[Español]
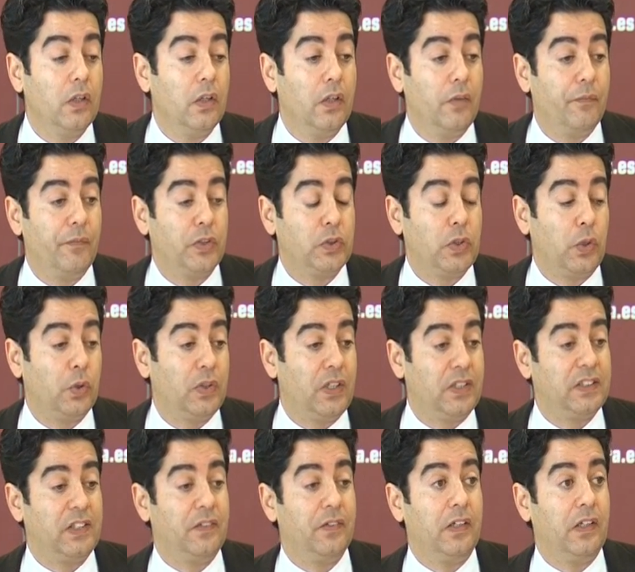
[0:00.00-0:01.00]
empezó a
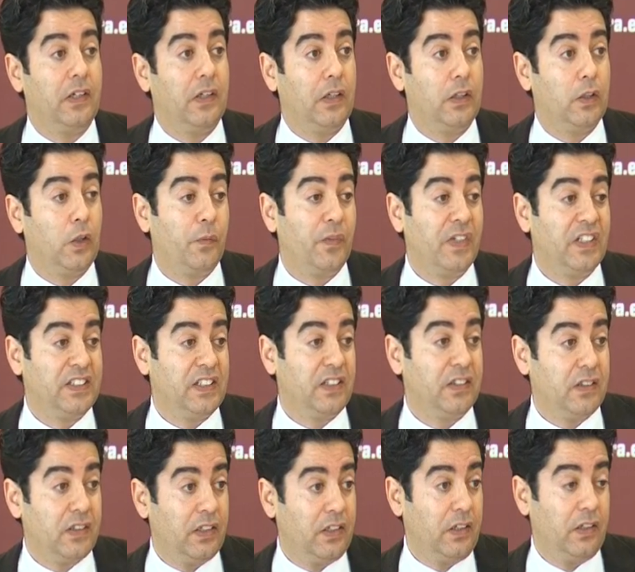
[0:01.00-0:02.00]
notarse en el
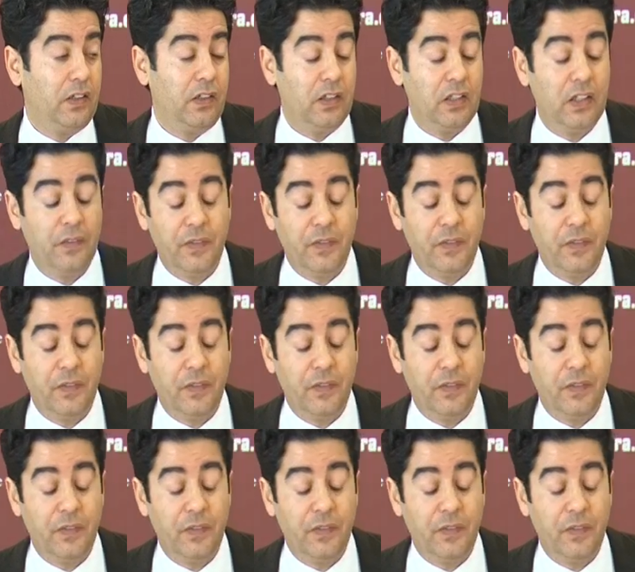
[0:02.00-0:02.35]
2007 y